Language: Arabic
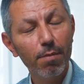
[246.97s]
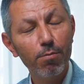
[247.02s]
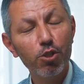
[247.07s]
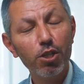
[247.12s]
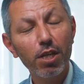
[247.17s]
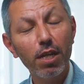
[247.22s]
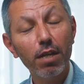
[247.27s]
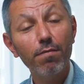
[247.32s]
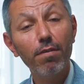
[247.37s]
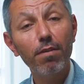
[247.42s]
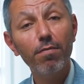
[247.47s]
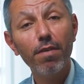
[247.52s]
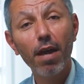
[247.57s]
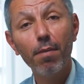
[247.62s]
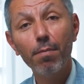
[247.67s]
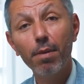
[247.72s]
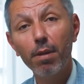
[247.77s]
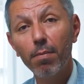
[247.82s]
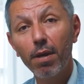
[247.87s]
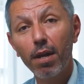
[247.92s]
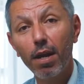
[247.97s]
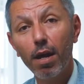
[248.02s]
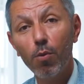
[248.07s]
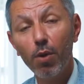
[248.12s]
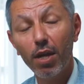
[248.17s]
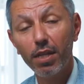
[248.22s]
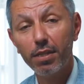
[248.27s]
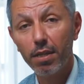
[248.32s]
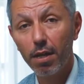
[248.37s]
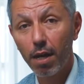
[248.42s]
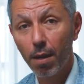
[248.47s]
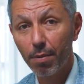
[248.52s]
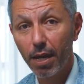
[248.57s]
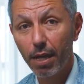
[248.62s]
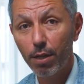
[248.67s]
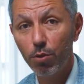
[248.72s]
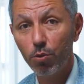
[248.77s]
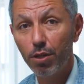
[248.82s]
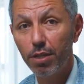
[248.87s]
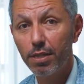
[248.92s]
المشكلة في فهم المرأة واحترام
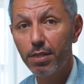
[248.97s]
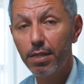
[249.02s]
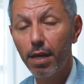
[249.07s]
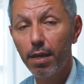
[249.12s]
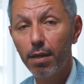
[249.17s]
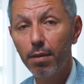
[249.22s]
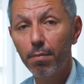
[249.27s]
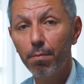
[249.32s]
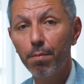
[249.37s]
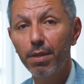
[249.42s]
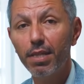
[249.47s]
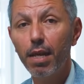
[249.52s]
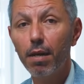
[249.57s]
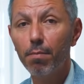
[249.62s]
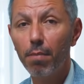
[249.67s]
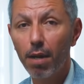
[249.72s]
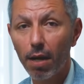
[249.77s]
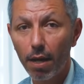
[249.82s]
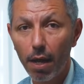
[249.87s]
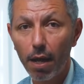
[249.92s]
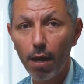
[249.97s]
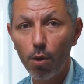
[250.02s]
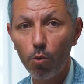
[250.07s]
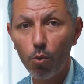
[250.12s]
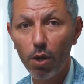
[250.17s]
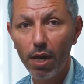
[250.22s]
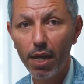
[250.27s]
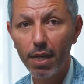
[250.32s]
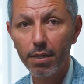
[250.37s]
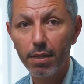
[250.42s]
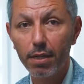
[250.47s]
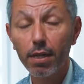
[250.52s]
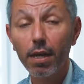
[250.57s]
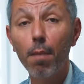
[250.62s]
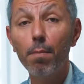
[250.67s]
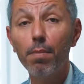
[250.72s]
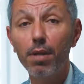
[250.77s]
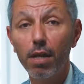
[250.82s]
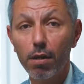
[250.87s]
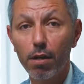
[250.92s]
كينونتها من المرأة أولا
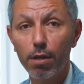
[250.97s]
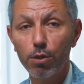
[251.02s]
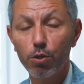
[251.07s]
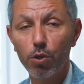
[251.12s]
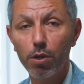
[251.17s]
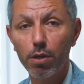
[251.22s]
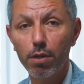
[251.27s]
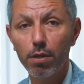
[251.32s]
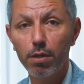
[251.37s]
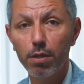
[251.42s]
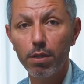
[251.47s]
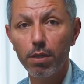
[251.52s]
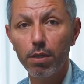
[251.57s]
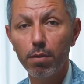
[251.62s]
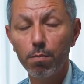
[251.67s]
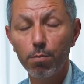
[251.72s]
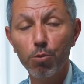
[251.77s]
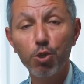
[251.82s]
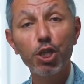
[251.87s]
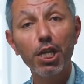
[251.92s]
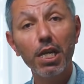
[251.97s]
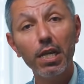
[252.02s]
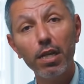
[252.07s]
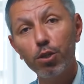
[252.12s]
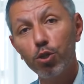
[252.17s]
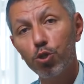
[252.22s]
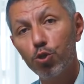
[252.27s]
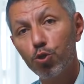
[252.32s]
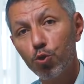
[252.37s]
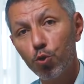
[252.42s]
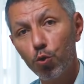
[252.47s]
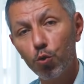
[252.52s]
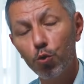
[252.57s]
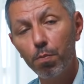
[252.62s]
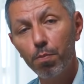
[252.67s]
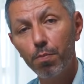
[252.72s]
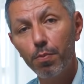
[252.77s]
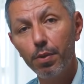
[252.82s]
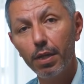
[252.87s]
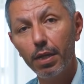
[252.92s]
قبل الرجل مشكلة
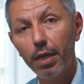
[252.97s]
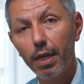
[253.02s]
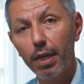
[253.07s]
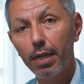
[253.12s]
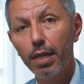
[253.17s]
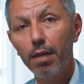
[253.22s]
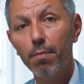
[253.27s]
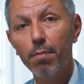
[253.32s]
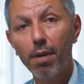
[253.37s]
الشعوب اللي